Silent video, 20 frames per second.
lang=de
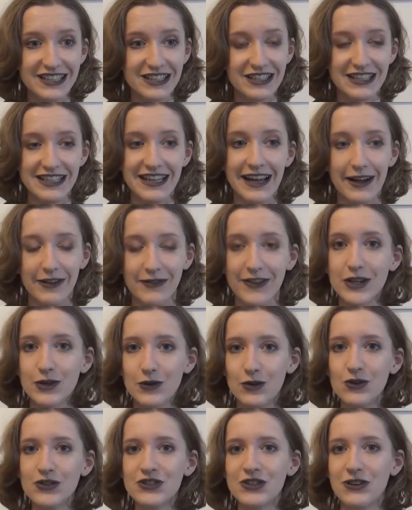ja, wenn
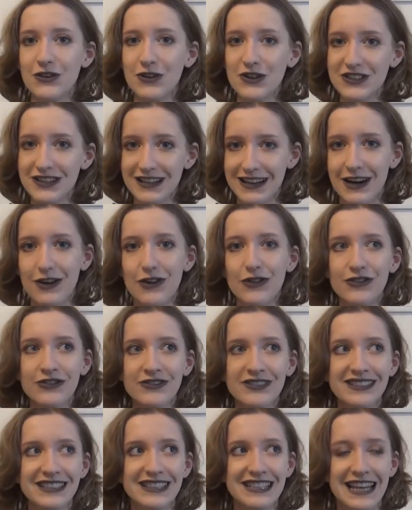große Leute
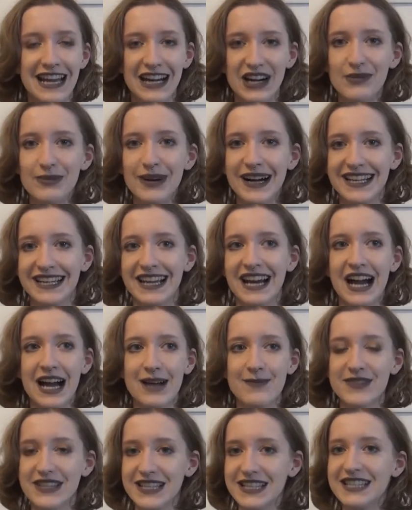laufen, die lange Beine
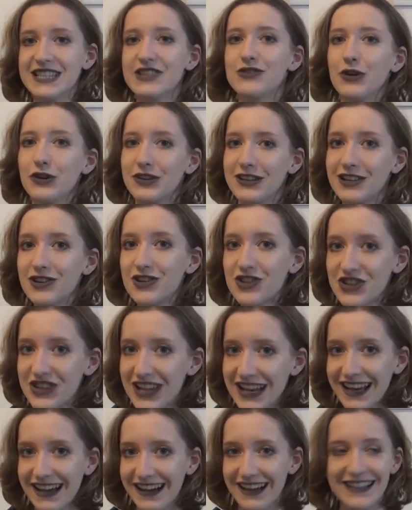haben, sind sie deutlich
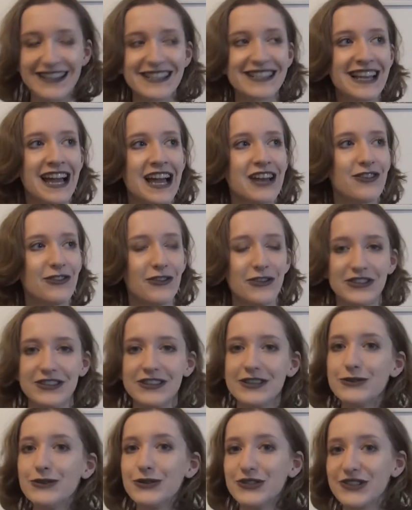schneller als kleine Leute,
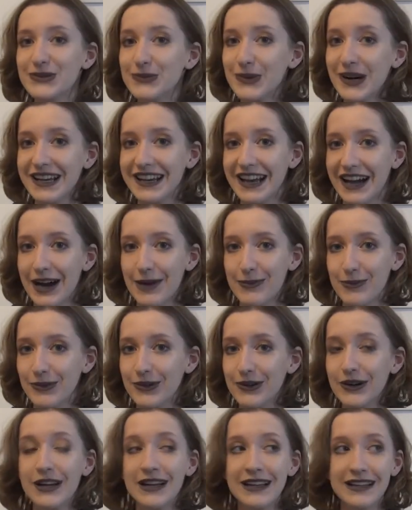die kurze Beine haben.
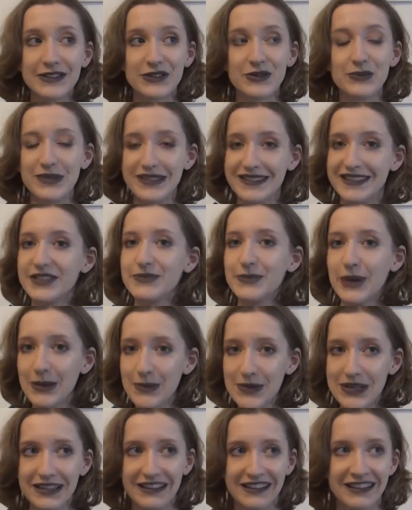Zumindest bei
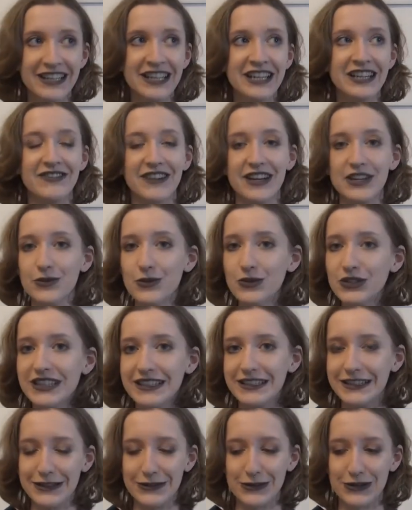mir, weil ich
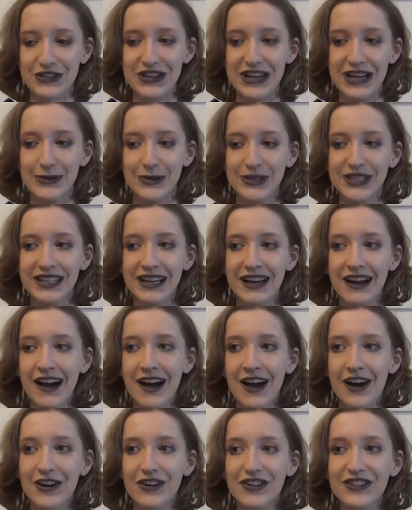ohnehin nicht so schnell bin.
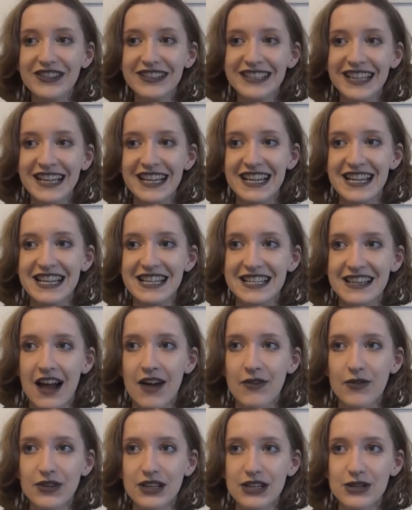Und ich
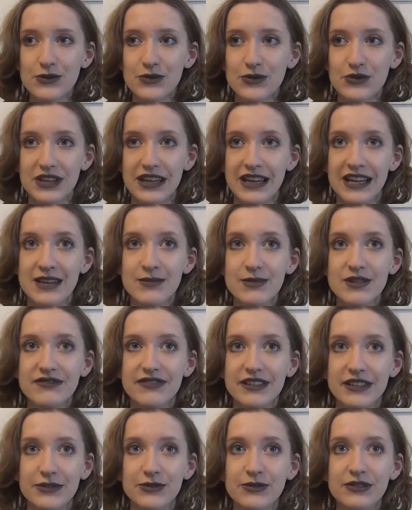sah wirklich nur so, der Himmel
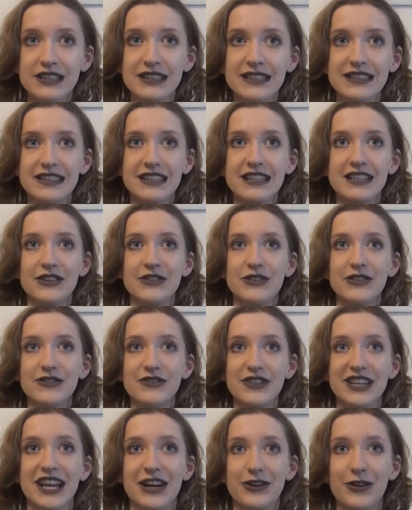verdunkelt sich,
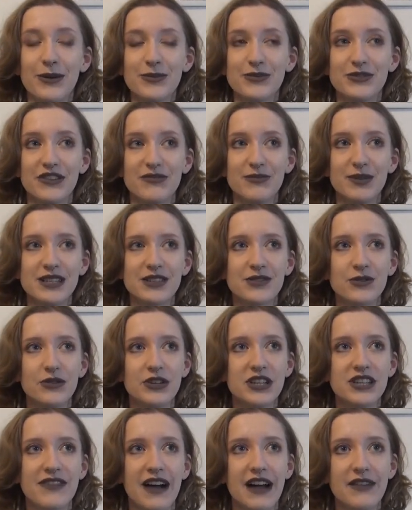irgendwie der kommt so auf mich zu und
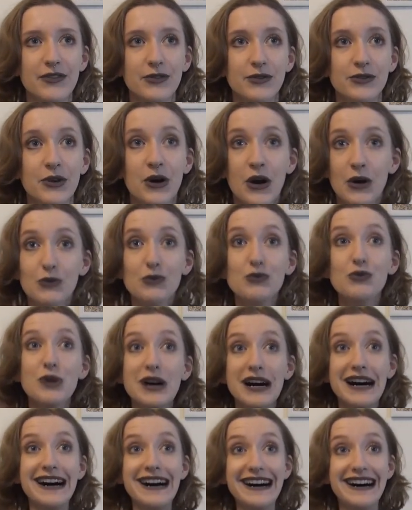ich war einfach nur so,
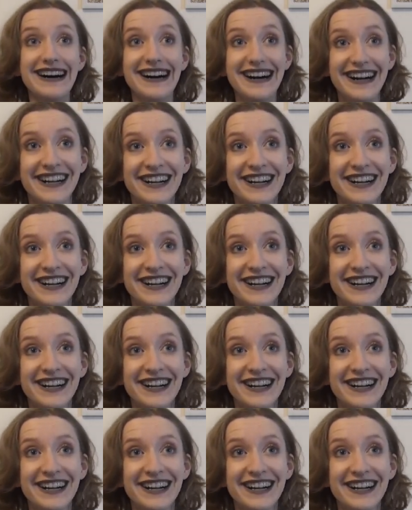wow!